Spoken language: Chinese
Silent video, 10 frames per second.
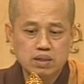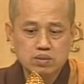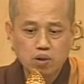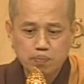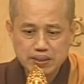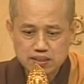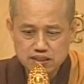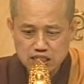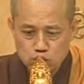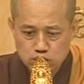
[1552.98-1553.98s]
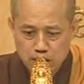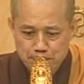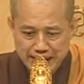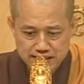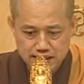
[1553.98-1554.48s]
所以我们生出这个
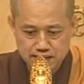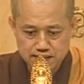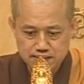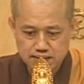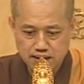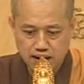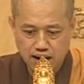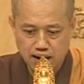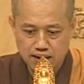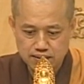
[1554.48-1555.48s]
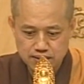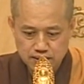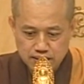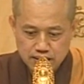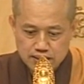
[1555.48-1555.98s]
悲心啊！
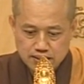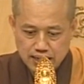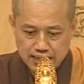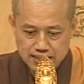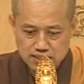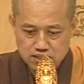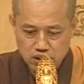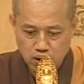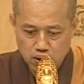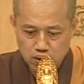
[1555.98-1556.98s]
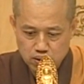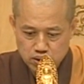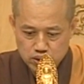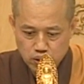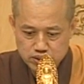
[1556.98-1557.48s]
再看第十六，
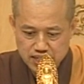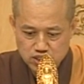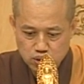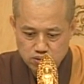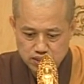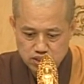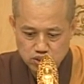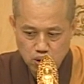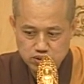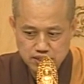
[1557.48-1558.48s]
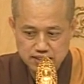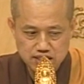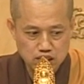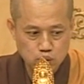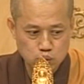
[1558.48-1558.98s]
又见众生受身
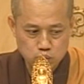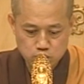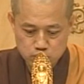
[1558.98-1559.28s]
心苦，